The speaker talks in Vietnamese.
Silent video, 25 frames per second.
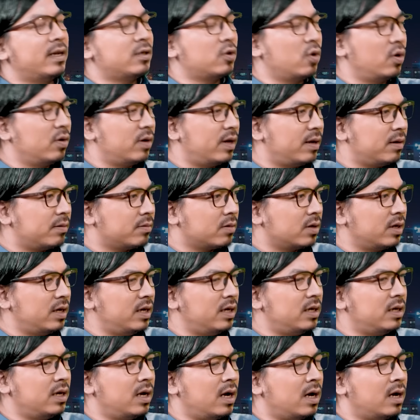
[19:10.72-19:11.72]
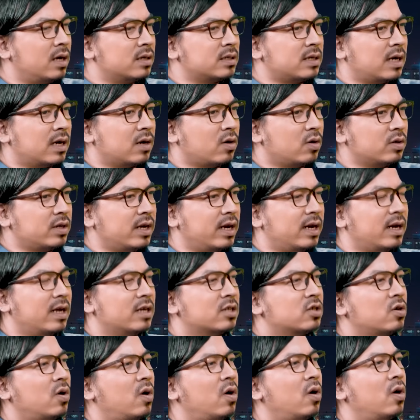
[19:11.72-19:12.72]
thế tôi lại nghi ngờ rằng có thể
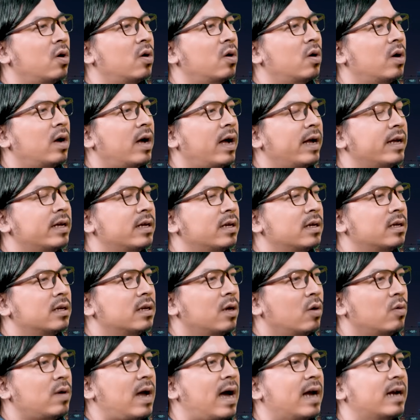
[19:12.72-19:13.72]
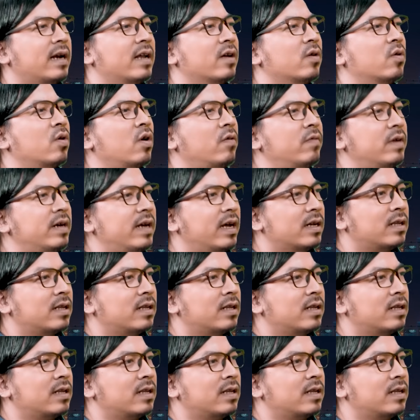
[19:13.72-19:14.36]
là do anh đầu đàn này cũng có vấn